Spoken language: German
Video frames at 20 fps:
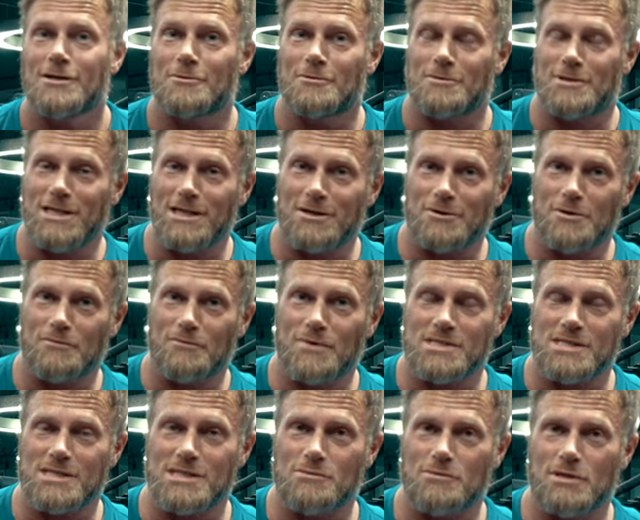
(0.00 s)
Und hier können wir
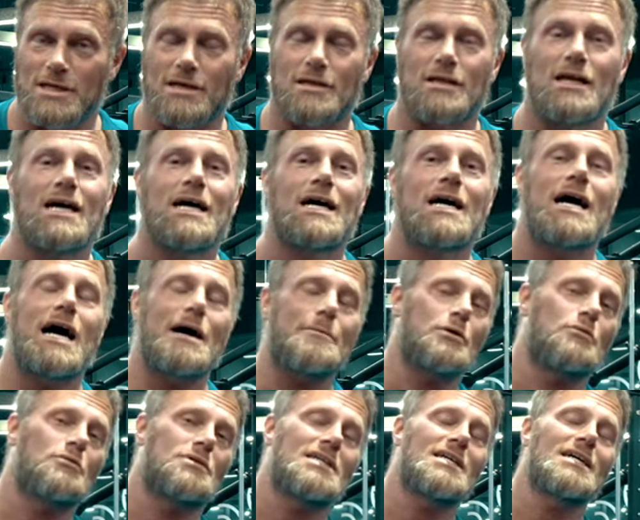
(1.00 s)
es isolieren.
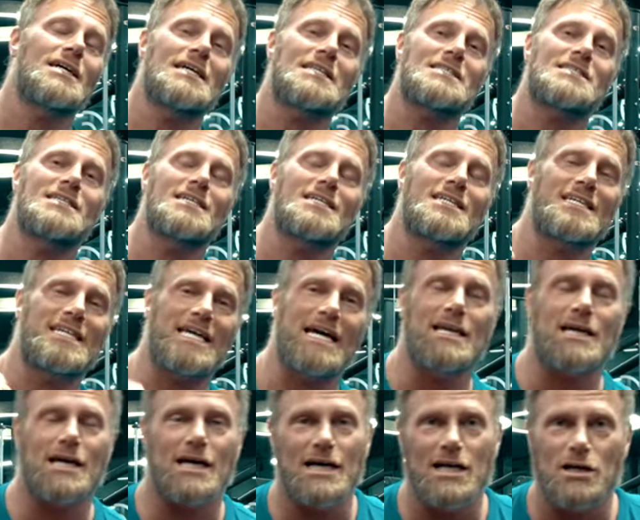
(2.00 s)
Aber gut, hier geht es nicht
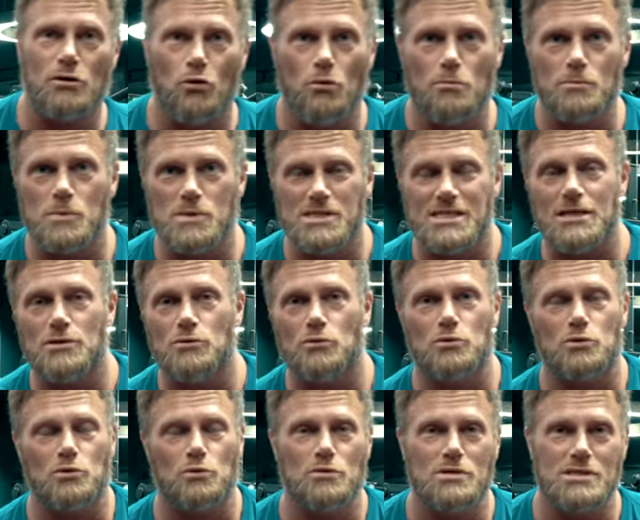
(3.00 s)
generell um Sinn
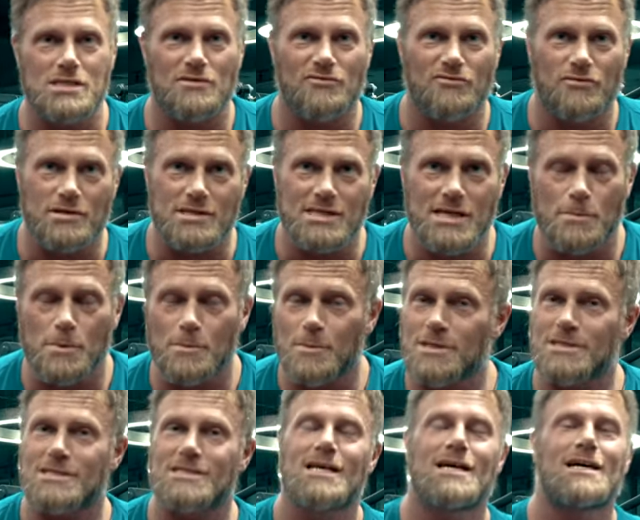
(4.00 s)
und Unsinn von
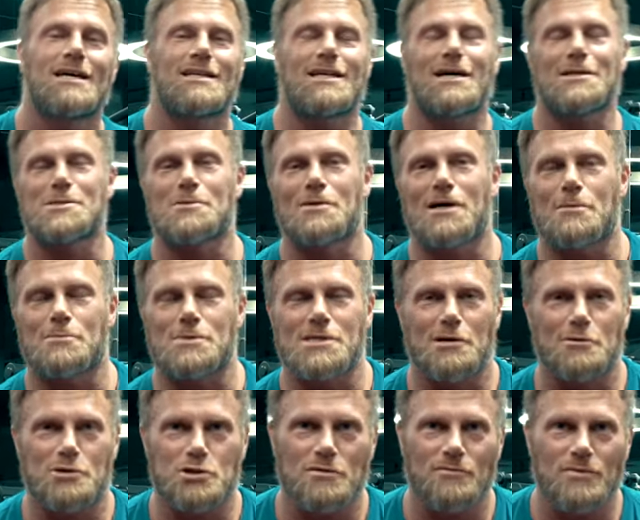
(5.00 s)
Supplements. Dazu gab es
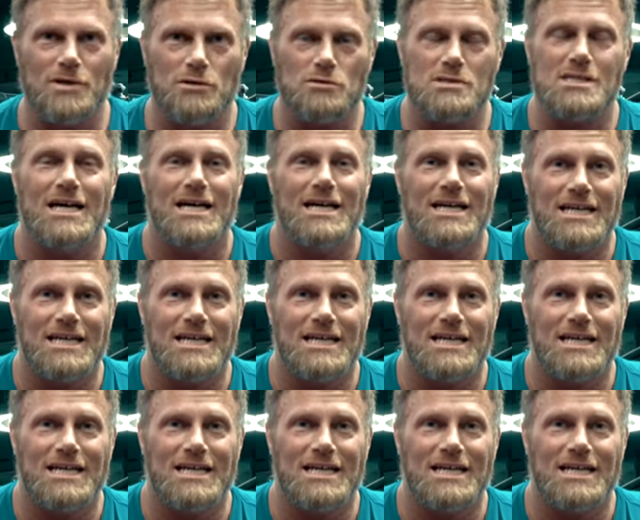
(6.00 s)
auch schon Videos.